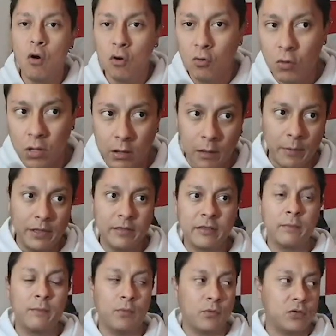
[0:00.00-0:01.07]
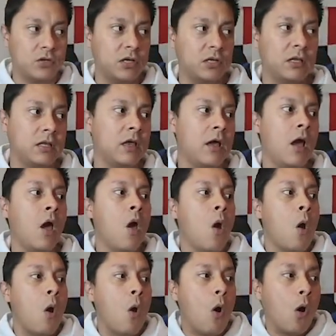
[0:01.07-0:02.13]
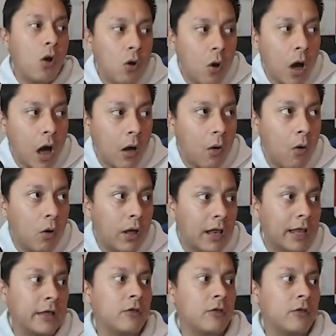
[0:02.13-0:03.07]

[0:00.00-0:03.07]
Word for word: nuevamente por 7 días o los hago claim.